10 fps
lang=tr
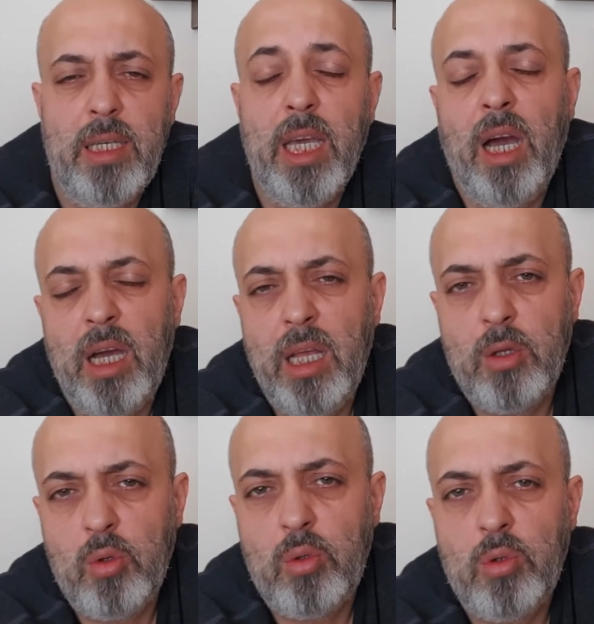e, hala
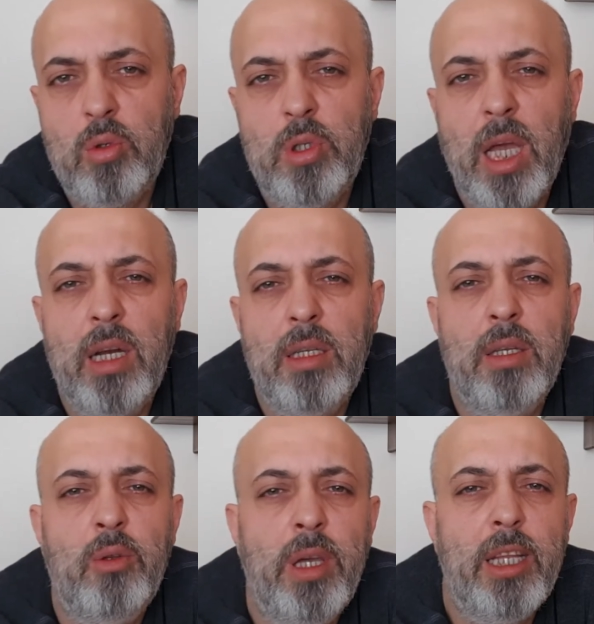tutuksuz
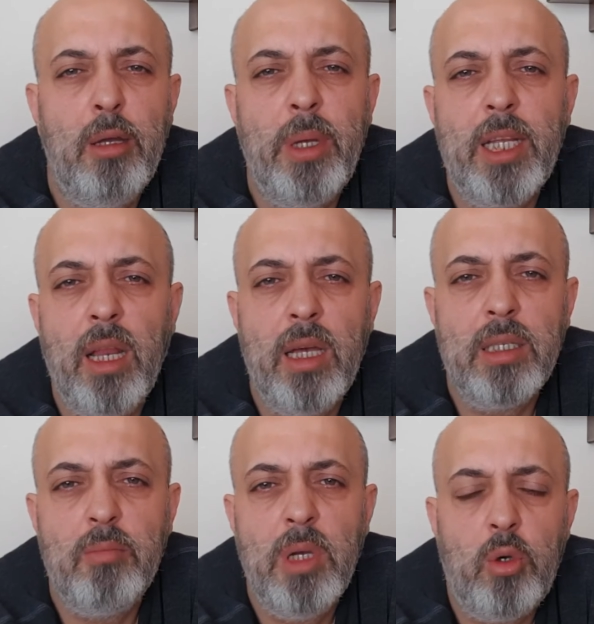yargılanıyor eklemek
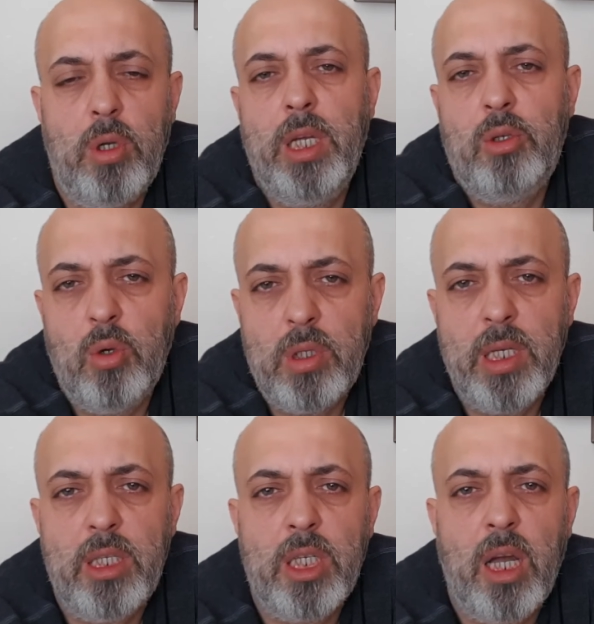lazım. Çok geç
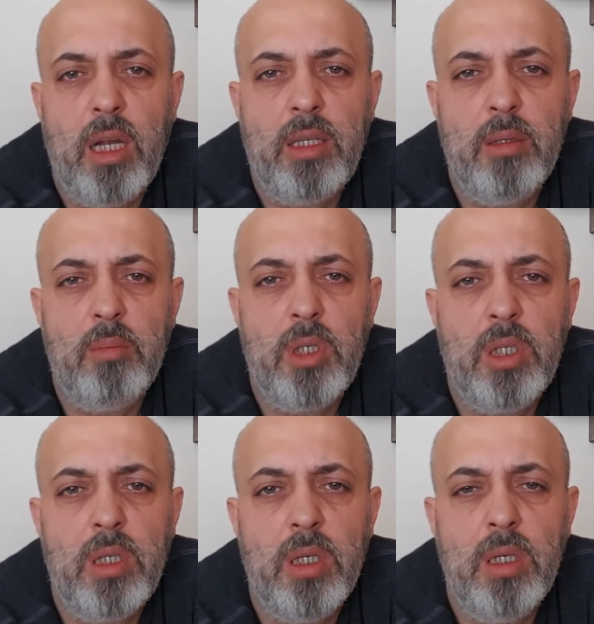ortaya çıkartılmıştı.